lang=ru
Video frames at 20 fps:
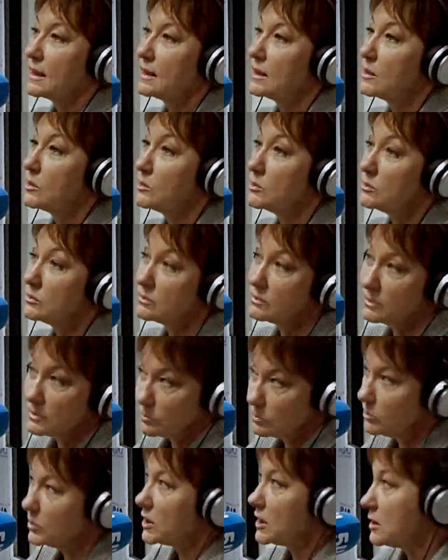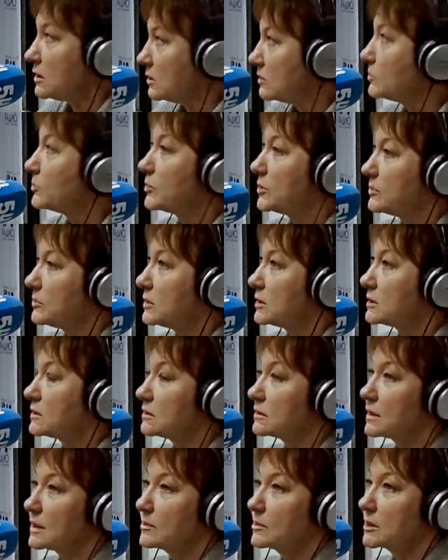И у меня есть
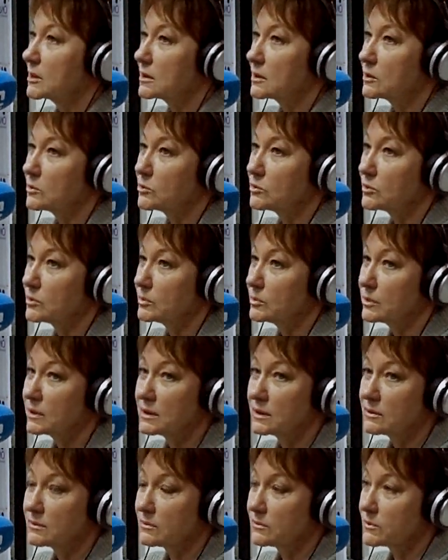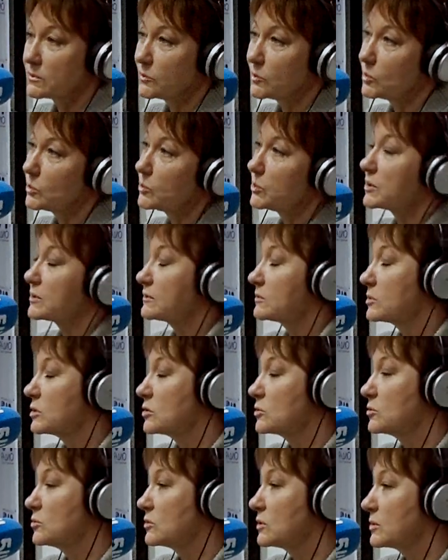примеры команд, которые были в своем первом
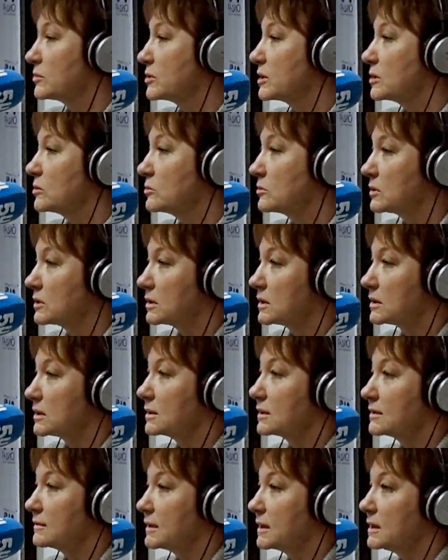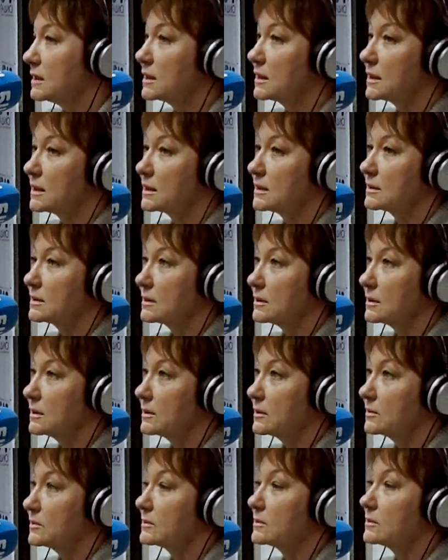сезоне абсолютно неадекватные, и